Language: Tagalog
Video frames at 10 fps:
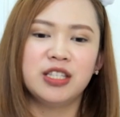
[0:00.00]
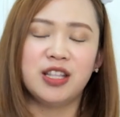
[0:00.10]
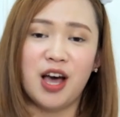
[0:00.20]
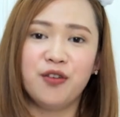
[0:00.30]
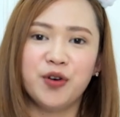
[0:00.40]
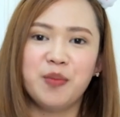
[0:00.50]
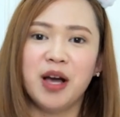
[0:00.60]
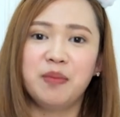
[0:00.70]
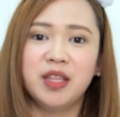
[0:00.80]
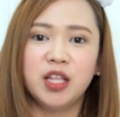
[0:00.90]
stuff or
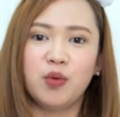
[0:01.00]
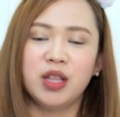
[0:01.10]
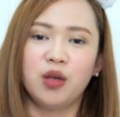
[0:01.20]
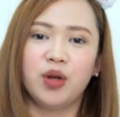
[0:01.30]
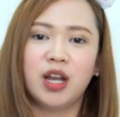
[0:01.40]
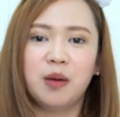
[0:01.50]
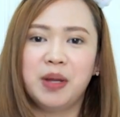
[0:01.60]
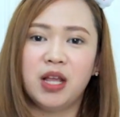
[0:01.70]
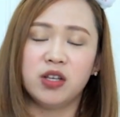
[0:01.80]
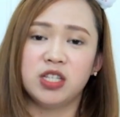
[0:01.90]
mga BD21 na
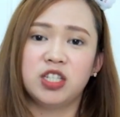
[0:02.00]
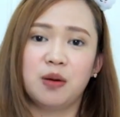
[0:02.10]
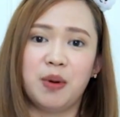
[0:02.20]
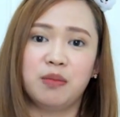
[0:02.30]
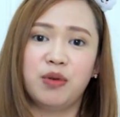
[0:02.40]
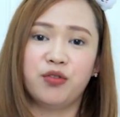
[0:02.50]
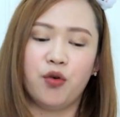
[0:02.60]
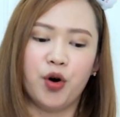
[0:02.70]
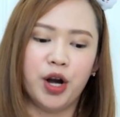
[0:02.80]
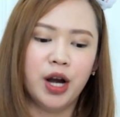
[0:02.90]
nabili ko sa Japan
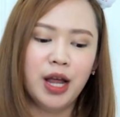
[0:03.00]
before.